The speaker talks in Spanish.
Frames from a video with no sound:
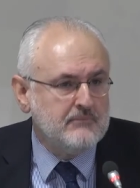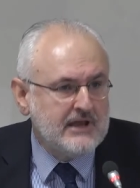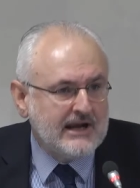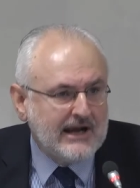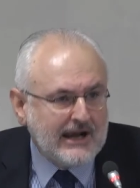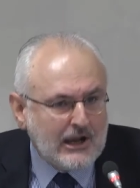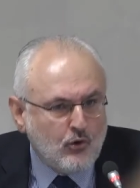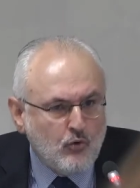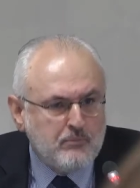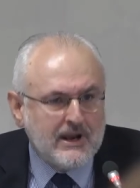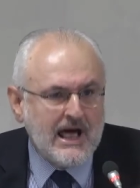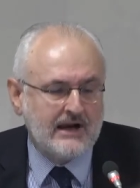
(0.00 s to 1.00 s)
Bien,
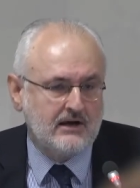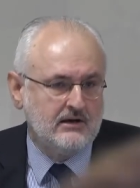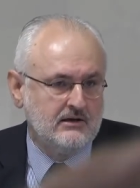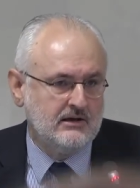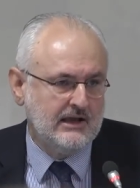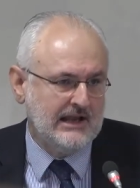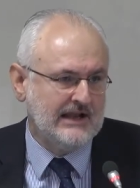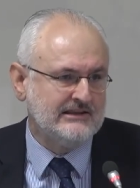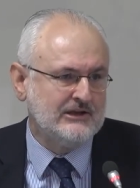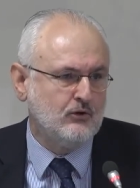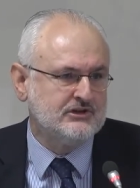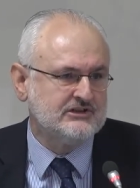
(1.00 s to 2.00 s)
recuperar el
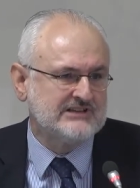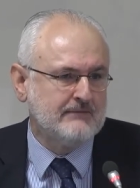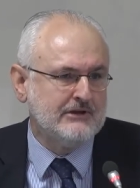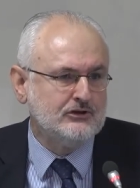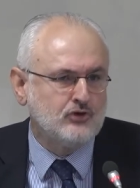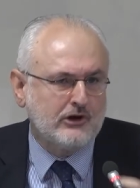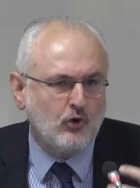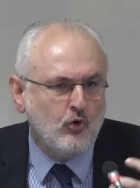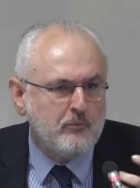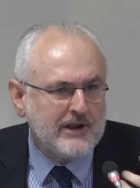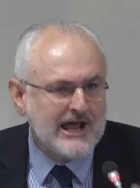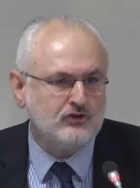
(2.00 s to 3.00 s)
Antiguo Testamento.
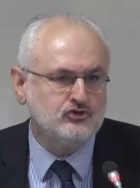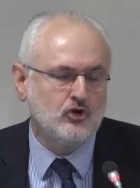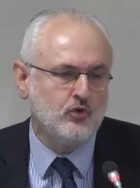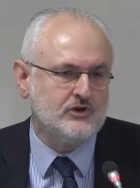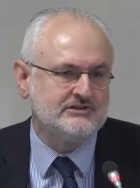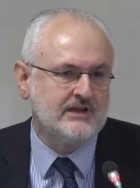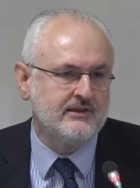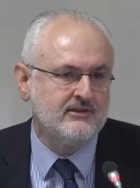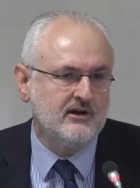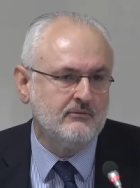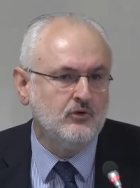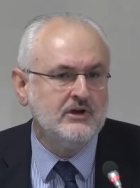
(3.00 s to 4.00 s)
Recuperar todo este
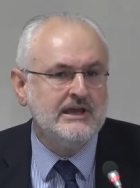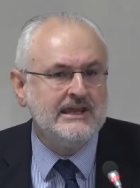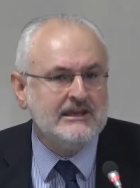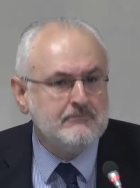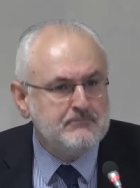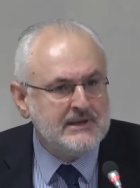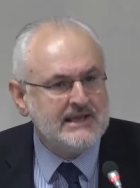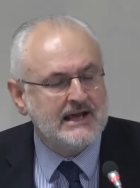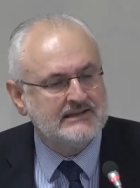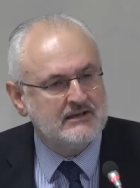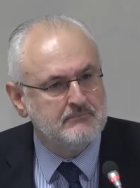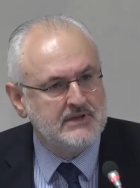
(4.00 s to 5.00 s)
acervo
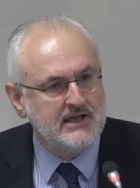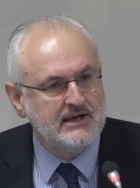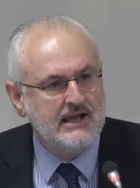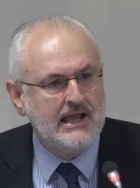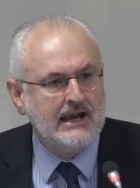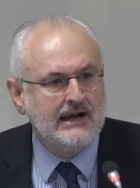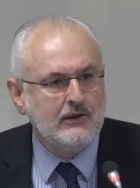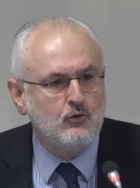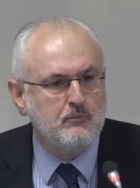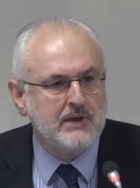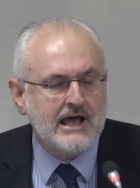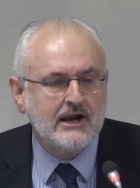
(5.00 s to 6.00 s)
implica también
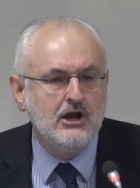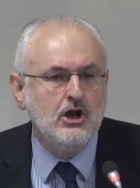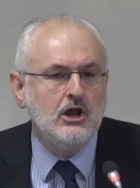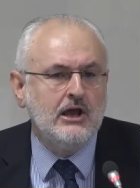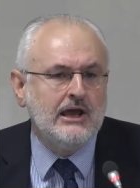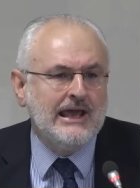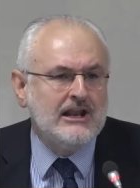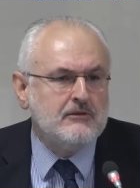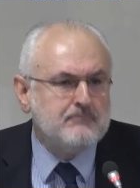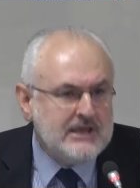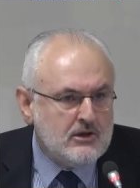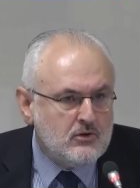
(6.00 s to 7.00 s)
recuperar el
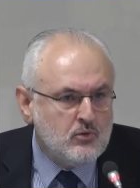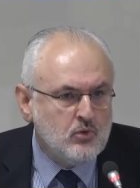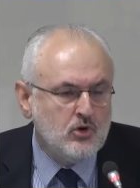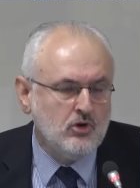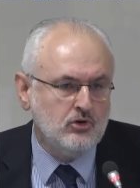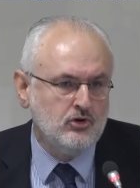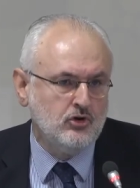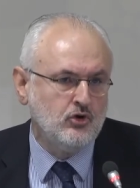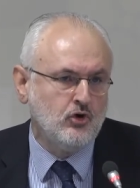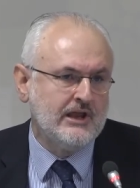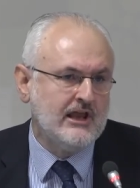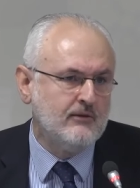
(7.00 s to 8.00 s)
vínculo
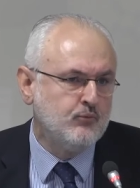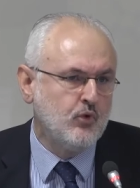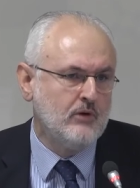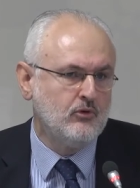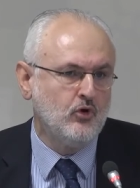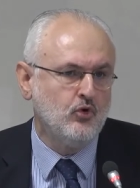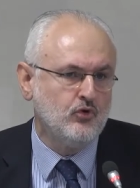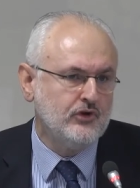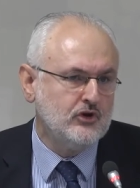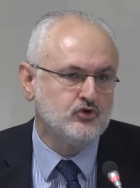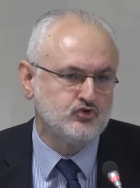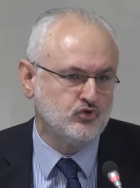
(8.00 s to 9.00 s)
con el pueblo
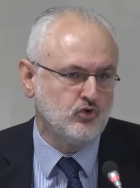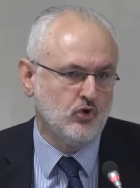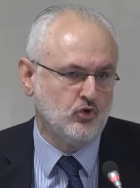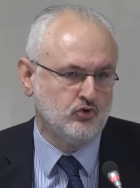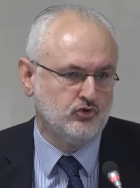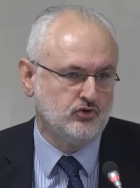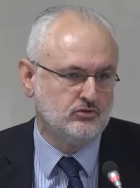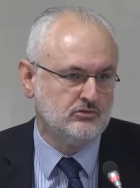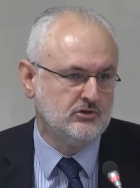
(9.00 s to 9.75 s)
judío en su conjunto.